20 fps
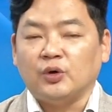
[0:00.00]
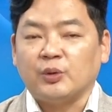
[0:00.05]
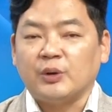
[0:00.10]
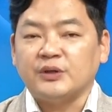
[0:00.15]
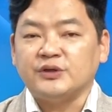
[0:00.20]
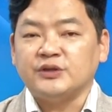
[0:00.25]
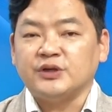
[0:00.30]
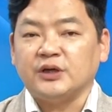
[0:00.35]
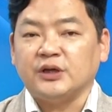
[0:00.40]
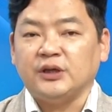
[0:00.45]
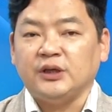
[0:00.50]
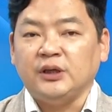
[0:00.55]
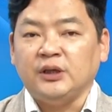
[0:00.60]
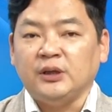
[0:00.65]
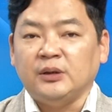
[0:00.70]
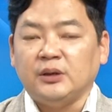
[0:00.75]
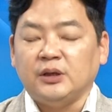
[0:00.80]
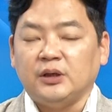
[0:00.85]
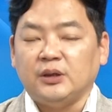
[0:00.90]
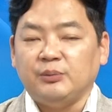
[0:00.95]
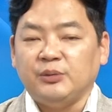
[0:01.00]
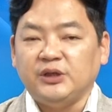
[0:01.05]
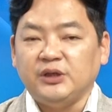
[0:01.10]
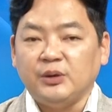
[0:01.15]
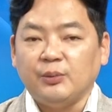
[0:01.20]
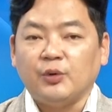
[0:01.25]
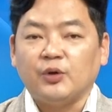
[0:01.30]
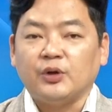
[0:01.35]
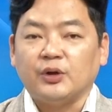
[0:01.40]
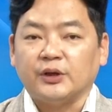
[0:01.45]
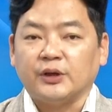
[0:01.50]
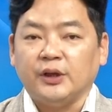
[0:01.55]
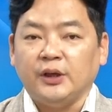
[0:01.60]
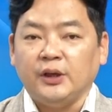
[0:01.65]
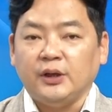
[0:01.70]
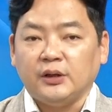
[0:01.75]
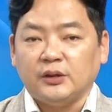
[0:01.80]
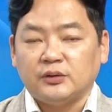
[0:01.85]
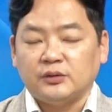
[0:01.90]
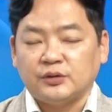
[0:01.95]
굉장히 예, 미니멀하게
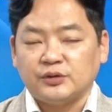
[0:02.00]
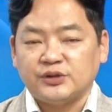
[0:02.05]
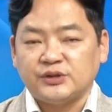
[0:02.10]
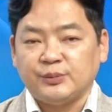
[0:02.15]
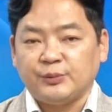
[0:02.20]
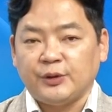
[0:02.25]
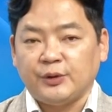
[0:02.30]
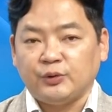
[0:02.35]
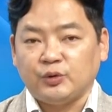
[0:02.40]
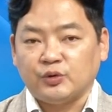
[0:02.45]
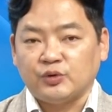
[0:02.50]
그렇지만 또